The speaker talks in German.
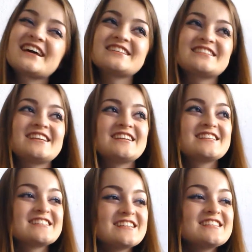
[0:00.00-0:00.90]
Den Rest
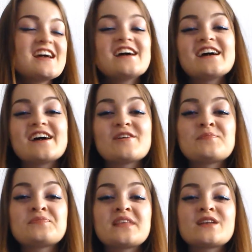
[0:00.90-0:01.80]
allerdings nicht.
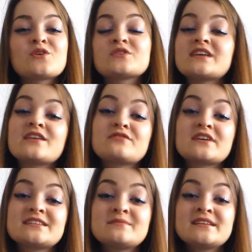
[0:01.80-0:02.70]
Ähm, dann guckt
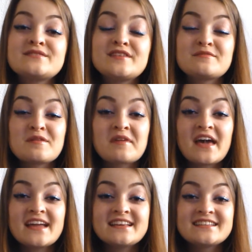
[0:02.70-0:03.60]
einfach demnächst wieder bei mir
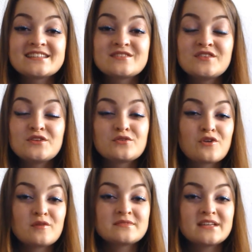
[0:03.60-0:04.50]
rein. Das Video
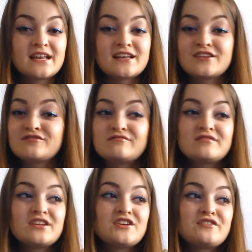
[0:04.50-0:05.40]
kommt dann
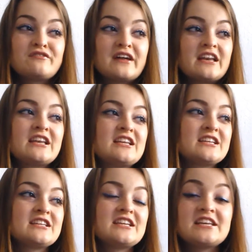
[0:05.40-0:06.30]
irgendwann
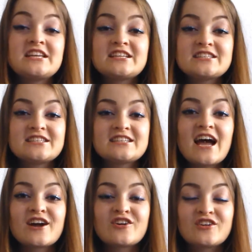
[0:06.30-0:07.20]
in den nächsten
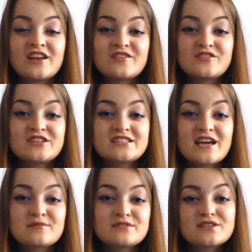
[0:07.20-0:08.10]
Tagen online, würde ich
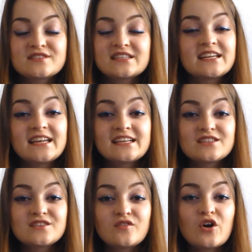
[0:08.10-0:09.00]
sagen, beziehungsweise in der
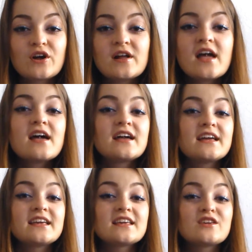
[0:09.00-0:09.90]
nächsten Woche.
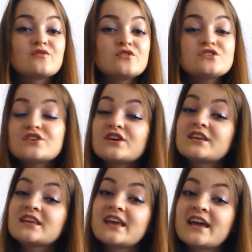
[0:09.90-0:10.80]
Ich wünsche
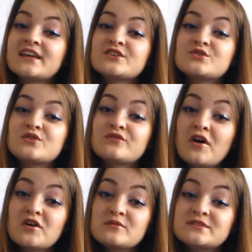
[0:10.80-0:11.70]
euch eine schöne
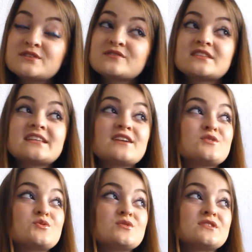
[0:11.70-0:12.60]
Woche, beziehungsweise ein
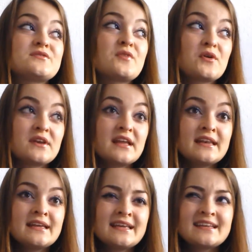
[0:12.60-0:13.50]
schönes
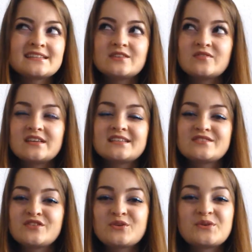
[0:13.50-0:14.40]
Wochenende, je nachdem, wann ich
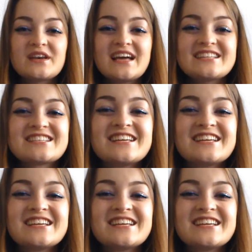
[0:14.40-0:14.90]
das Video hochlade.